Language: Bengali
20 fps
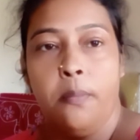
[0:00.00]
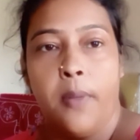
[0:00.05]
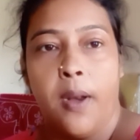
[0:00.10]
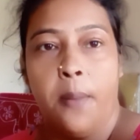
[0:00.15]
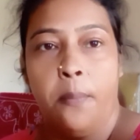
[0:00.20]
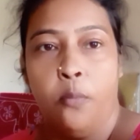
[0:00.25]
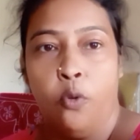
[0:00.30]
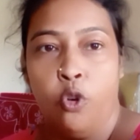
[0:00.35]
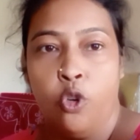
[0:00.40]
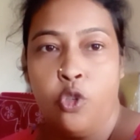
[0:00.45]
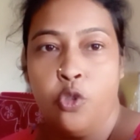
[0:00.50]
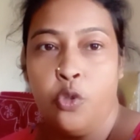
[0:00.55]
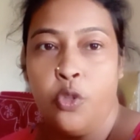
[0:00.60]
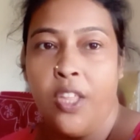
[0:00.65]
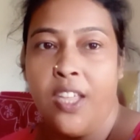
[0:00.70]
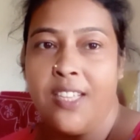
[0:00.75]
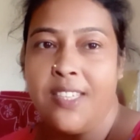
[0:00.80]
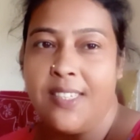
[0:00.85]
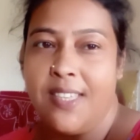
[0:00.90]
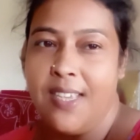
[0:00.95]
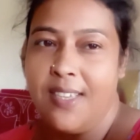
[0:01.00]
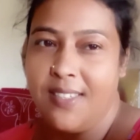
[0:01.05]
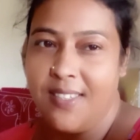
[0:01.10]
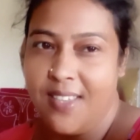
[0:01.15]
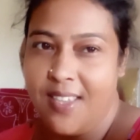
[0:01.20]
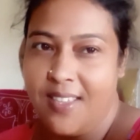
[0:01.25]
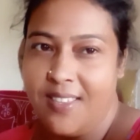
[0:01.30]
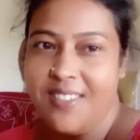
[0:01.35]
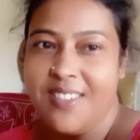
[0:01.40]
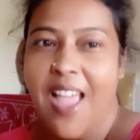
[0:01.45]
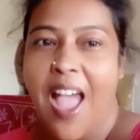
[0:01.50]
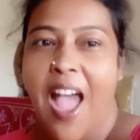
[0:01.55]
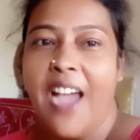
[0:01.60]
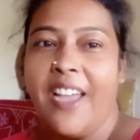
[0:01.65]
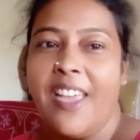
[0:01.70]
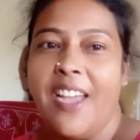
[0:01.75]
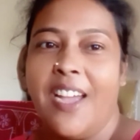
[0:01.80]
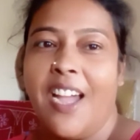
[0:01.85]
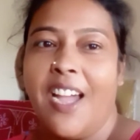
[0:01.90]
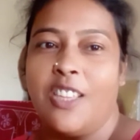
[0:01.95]
মানে পশুদের সিক্স সেন্স
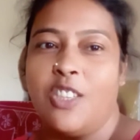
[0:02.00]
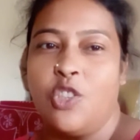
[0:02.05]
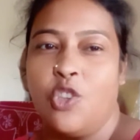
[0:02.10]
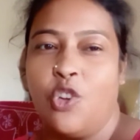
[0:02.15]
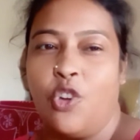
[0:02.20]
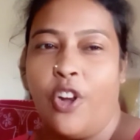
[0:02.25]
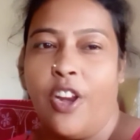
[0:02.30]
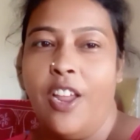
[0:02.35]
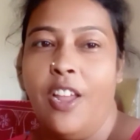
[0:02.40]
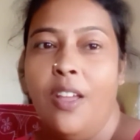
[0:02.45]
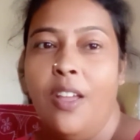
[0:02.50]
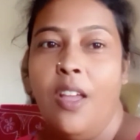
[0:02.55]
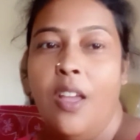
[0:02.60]
আগে কাজ করে